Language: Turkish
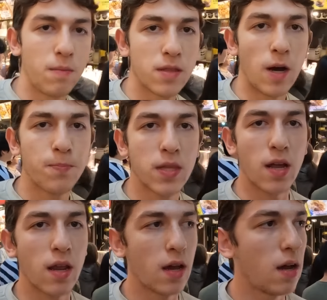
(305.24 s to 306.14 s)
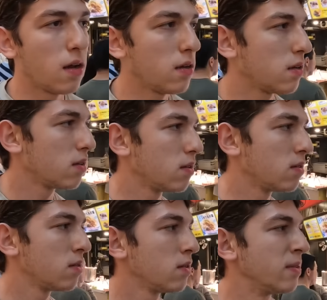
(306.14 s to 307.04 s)
Abi daptar ya.
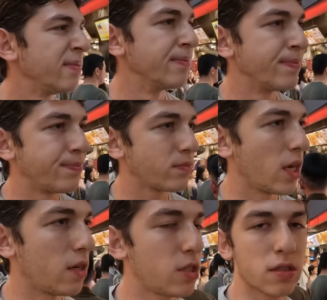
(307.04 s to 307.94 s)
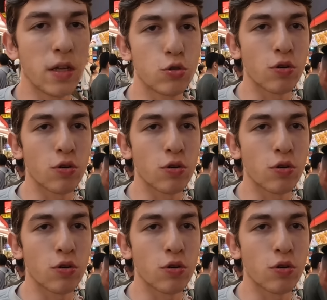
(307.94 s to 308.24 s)
Gerçekten